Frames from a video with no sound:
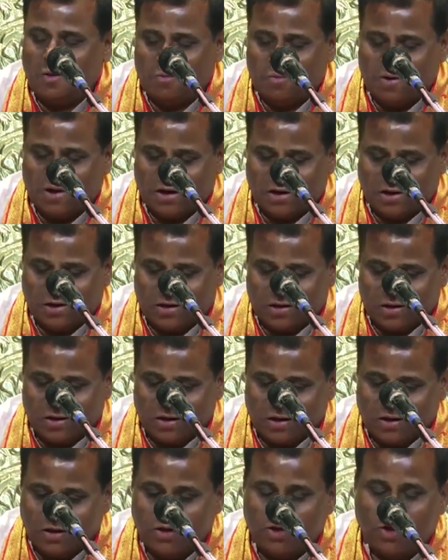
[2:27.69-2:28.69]
మరి
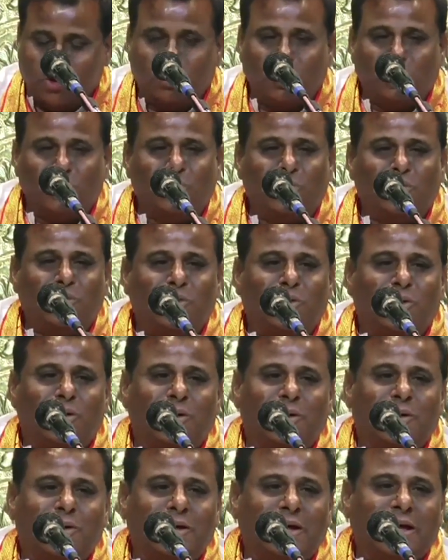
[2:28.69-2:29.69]
చేతులు
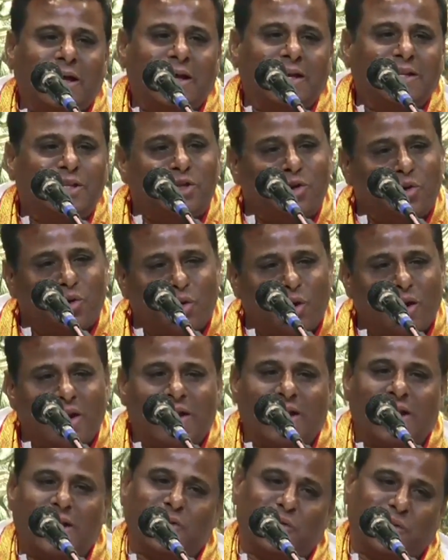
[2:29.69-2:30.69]

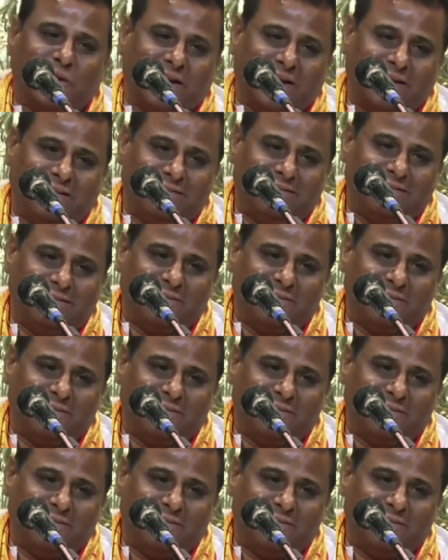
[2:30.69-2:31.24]
చిగుడులాగా ఉంటాయి